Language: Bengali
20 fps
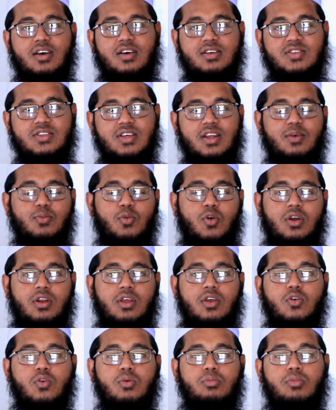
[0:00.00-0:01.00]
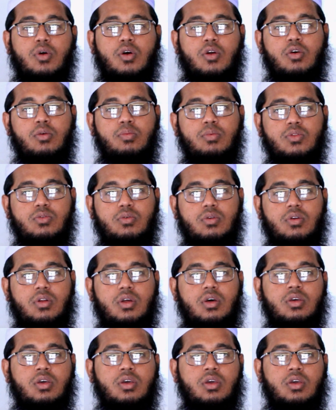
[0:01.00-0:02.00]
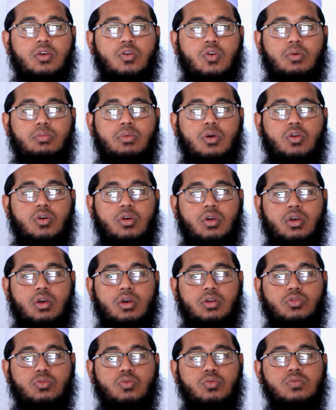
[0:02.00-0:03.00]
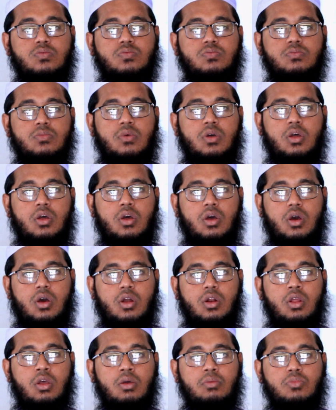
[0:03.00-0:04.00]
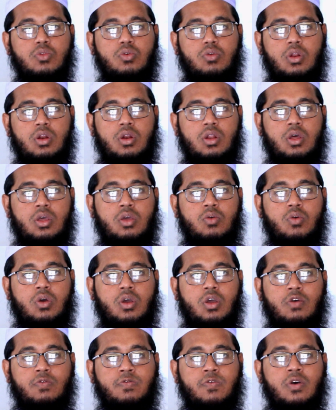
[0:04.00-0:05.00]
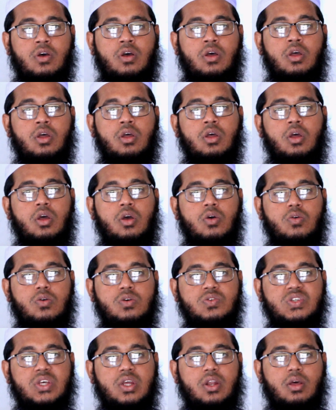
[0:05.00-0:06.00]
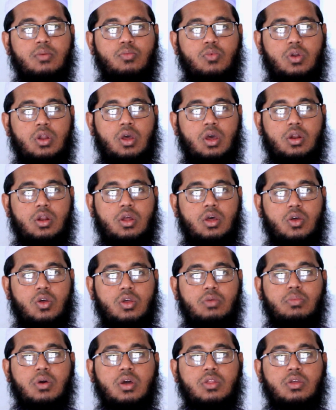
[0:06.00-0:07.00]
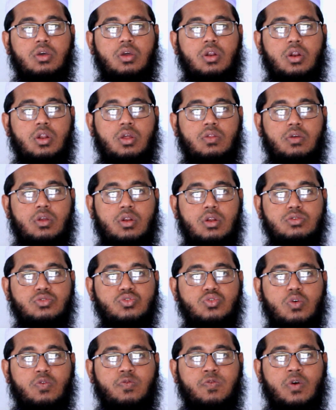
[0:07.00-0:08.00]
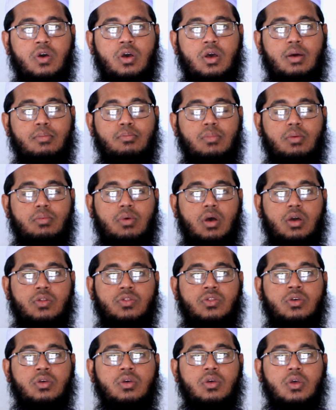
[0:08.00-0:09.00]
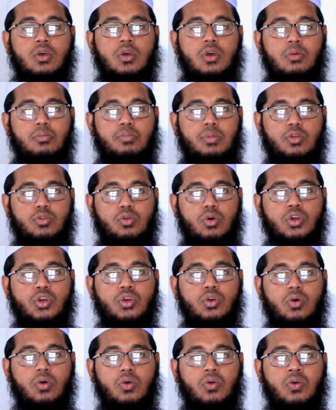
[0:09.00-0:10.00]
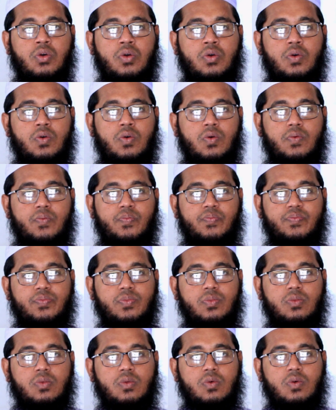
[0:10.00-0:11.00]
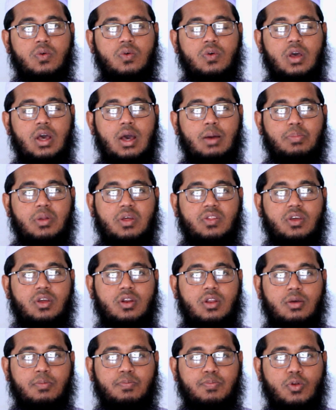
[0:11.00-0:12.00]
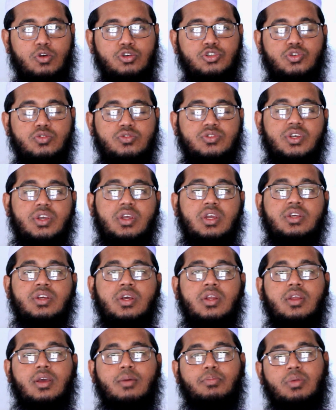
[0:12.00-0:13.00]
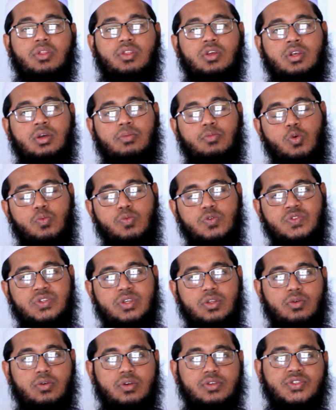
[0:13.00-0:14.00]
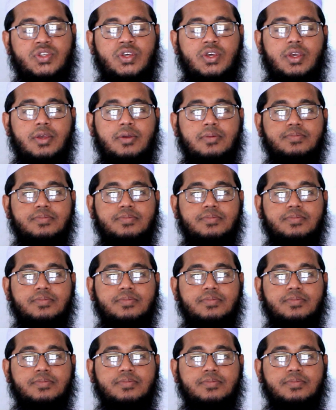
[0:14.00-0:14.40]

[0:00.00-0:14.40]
আসসালামু আলাইকুম আরহামদুল্লাহি অবরাকাত আলহামদুলিল্লাহি ওয়াকাফা ওয়াসালামুন আলা ইবাদিহিল্লাদিন নস্তফা আম্মাবাদ প্রিয় দর্শক আপনাদের প্রশ্ন জিজ্ঞাসা নিয়ে আপনাদের সামনে উপস্থিত হয়েছি